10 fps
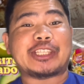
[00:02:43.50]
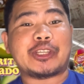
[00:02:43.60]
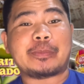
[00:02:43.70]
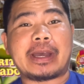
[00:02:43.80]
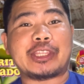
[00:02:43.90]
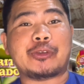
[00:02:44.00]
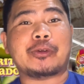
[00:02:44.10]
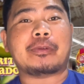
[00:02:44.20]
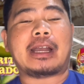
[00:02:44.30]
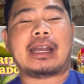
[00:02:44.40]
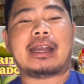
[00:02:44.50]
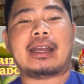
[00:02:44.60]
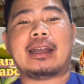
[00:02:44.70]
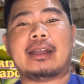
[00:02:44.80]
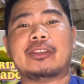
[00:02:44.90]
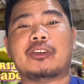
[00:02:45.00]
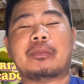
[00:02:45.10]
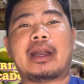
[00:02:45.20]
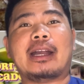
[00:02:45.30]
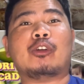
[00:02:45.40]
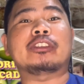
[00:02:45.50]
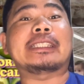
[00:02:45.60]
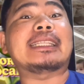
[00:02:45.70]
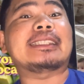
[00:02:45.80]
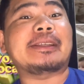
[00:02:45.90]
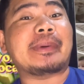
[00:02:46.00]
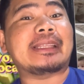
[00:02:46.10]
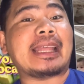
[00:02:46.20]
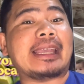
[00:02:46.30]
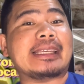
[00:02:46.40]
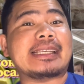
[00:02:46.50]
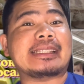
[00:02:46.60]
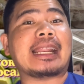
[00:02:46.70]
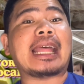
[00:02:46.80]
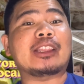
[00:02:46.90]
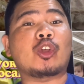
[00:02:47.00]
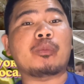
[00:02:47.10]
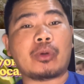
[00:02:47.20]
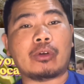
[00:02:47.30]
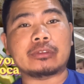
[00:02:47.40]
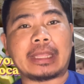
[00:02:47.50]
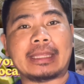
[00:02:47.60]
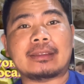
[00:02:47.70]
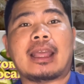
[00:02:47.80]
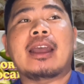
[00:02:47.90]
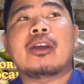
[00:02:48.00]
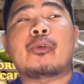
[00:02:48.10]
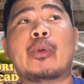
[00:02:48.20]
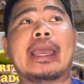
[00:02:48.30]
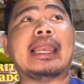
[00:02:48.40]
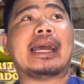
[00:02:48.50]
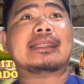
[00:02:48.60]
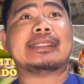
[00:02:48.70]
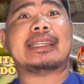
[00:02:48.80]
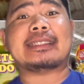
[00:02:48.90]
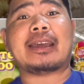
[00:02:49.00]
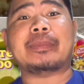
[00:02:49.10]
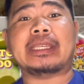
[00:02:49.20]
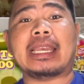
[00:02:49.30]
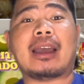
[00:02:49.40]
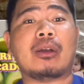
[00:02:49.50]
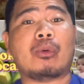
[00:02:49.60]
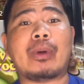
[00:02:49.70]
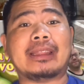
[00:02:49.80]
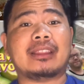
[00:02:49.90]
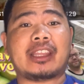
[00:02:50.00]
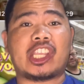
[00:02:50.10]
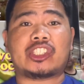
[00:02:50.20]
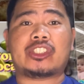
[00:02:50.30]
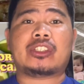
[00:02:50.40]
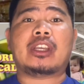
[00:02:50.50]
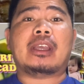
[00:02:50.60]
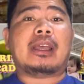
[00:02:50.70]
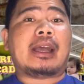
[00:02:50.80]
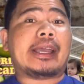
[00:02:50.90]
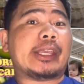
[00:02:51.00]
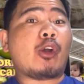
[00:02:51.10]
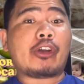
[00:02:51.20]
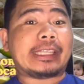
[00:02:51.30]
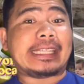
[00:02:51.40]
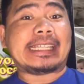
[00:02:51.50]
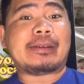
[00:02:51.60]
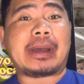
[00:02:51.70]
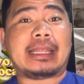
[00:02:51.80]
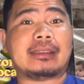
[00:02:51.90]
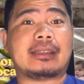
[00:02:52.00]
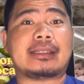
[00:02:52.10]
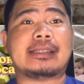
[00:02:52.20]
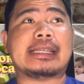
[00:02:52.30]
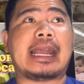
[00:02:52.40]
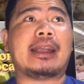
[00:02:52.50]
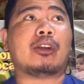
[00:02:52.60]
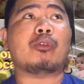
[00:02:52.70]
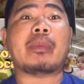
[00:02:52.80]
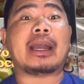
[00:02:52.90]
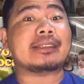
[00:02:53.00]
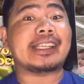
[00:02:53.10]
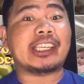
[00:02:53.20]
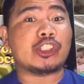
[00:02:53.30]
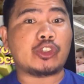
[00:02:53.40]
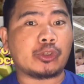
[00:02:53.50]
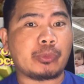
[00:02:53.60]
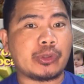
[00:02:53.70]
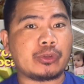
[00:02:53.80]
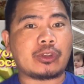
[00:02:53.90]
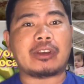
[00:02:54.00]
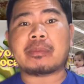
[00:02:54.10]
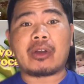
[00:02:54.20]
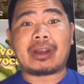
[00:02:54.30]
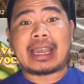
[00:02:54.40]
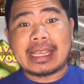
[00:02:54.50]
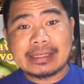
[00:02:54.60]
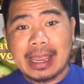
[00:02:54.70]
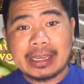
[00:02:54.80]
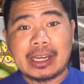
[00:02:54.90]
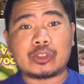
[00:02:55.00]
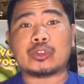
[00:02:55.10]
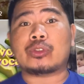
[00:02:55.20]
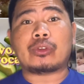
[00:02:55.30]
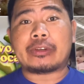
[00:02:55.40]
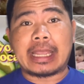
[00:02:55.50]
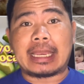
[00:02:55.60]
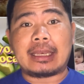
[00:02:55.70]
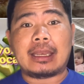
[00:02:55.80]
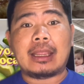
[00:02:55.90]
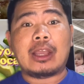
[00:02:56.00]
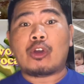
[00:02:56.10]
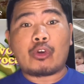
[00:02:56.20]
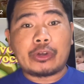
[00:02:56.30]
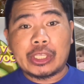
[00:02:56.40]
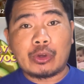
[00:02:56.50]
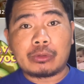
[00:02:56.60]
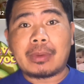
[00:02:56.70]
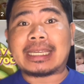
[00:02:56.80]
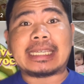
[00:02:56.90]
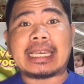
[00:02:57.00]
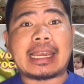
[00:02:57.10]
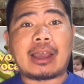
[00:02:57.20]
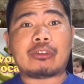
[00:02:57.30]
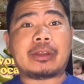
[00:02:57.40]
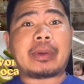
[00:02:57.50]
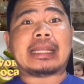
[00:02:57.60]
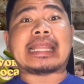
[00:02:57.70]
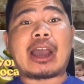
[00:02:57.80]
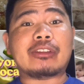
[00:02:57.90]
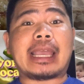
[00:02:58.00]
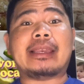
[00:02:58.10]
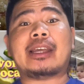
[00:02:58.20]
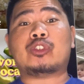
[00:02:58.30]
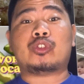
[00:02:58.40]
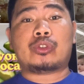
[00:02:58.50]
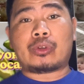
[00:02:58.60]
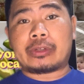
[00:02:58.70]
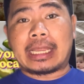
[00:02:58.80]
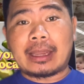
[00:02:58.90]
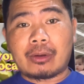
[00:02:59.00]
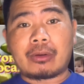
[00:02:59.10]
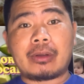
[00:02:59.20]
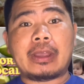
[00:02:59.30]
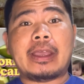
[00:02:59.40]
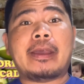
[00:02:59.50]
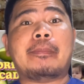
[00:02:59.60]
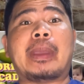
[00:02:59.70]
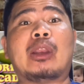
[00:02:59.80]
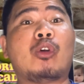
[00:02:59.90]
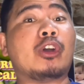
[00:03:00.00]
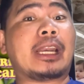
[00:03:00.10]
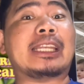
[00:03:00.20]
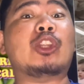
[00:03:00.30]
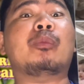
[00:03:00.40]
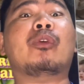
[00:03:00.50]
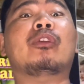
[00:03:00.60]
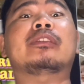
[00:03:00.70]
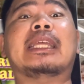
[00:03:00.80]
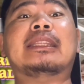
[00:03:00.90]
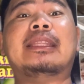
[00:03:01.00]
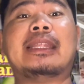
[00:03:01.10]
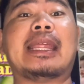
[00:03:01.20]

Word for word: niyo naman yung uh, yung mga content ni Manay is random content. Well, ang sinasabi nilang one niche ay okay din naman kasi nga kumbaga signature mo yun. Kung ba kagaya sa akin nagtututorial, okay yun, makikilala ako ng mga tao dahil nagtututorial ako. Pero kung random content din